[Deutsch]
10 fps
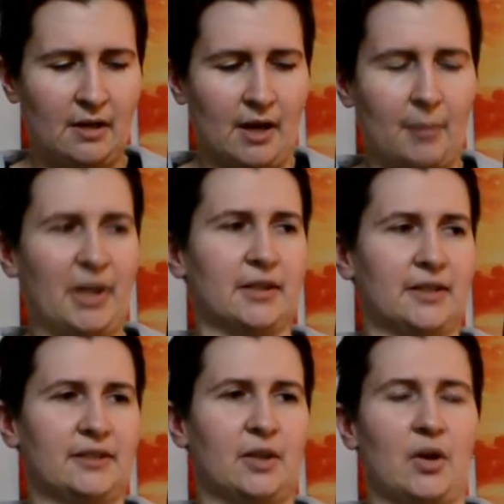Habe
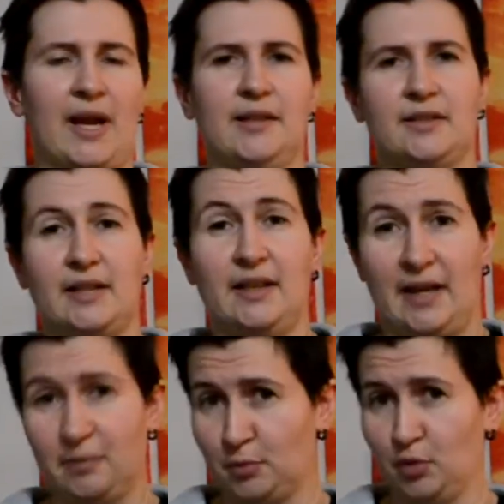allerdings auch keine sehr
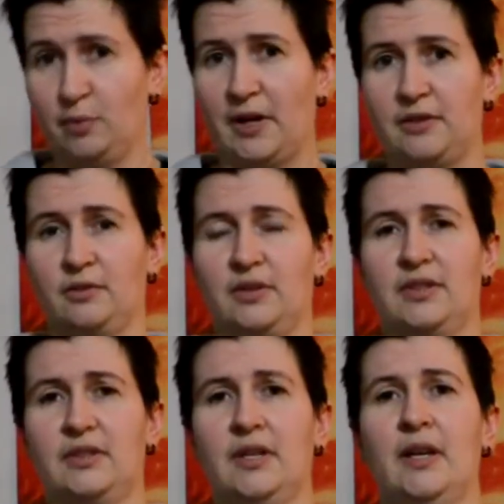langen
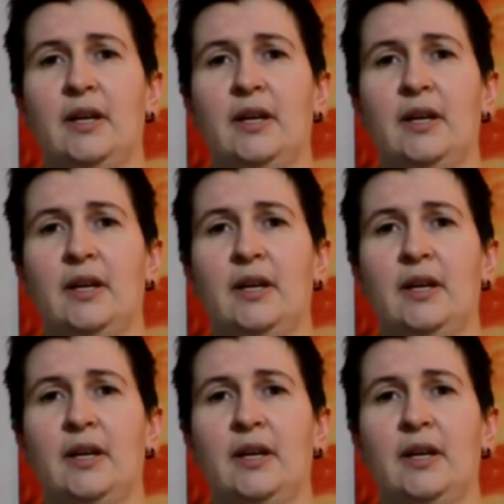Beobachtungsnächte